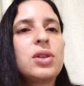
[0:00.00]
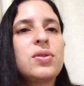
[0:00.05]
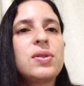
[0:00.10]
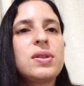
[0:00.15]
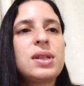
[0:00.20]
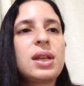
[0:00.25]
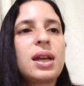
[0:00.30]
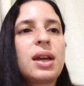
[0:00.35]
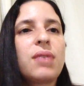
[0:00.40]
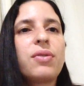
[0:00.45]
Às
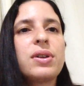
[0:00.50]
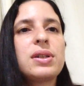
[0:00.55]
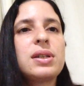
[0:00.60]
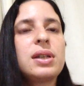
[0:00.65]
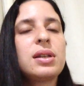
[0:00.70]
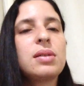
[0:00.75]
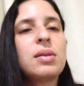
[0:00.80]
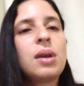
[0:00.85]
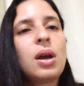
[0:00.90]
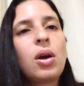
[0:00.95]
vezes você quer
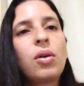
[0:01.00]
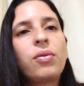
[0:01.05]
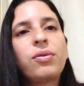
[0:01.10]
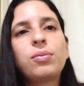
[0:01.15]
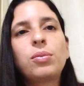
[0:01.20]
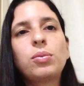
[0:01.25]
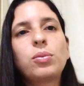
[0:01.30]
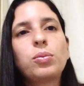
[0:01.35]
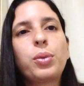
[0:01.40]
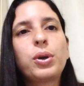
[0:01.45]
fazer,
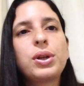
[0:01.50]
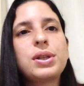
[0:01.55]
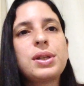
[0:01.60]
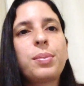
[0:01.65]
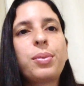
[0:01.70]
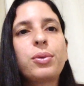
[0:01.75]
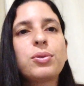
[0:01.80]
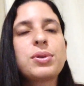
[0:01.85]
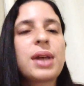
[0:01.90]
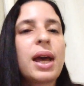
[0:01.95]
um, por
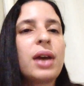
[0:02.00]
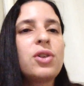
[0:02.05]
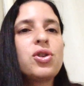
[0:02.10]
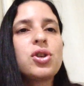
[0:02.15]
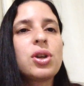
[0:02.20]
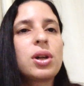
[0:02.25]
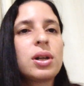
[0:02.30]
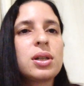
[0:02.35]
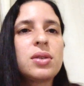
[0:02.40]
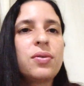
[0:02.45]
exemplo, um site
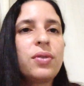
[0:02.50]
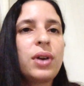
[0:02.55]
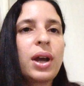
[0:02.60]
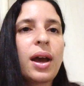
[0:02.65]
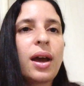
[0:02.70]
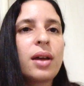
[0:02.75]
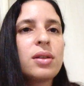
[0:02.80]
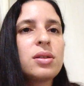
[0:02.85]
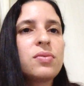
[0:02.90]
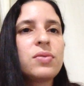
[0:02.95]
de
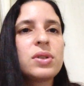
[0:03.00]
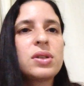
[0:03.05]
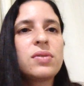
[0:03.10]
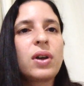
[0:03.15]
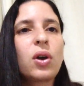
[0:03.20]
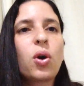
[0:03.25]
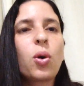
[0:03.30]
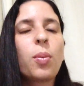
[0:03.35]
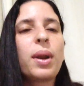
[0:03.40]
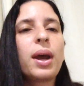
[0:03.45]
classificados e você
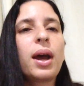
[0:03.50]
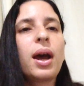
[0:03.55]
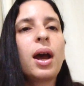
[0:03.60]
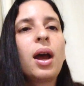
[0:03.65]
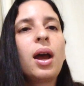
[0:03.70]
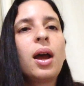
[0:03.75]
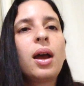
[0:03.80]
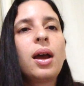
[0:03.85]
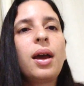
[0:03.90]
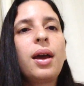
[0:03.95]
vai cobrar
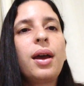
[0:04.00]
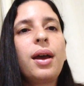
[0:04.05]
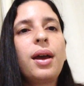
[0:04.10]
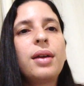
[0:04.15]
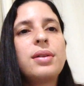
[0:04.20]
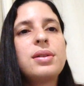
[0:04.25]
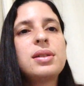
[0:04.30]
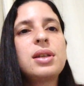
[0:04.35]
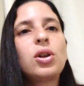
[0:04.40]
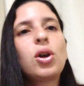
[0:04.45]

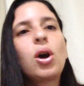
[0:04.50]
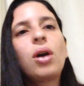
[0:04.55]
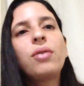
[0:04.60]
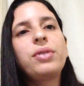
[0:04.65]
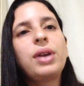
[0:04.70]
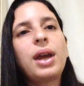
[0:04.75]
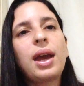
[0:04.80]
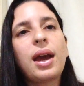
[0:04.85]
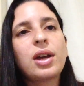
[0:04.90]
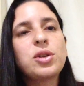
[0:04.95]
é,
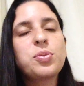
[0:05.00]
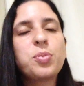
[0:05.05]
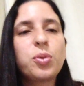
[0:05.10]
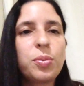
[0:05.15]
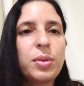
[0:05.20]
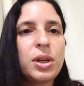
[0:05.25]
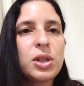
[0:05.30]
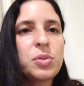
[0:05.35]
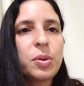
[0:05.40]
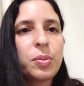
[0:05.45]
19 reais por
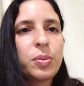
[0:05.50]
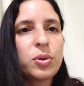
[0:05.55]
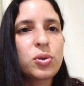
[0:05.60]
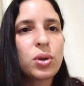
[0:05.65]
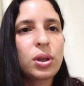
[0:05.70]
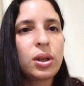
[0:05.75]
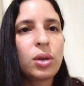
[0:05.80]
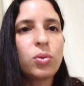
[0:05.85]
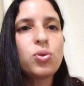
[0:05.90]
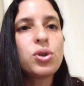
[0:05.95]
mês para a
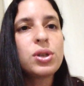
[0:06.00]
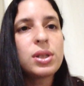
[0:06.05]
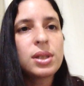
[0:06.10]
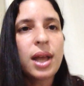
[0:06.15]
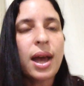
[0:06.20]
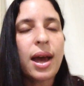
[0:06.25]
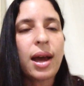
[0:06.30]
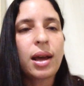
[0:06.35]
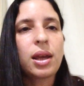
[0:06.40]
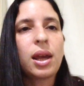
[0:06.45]
pessoa ter um
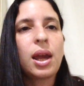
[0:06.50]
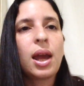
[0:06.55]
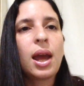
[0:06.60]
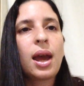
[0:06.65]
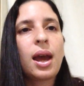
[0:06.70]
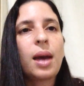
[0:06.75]
destaque.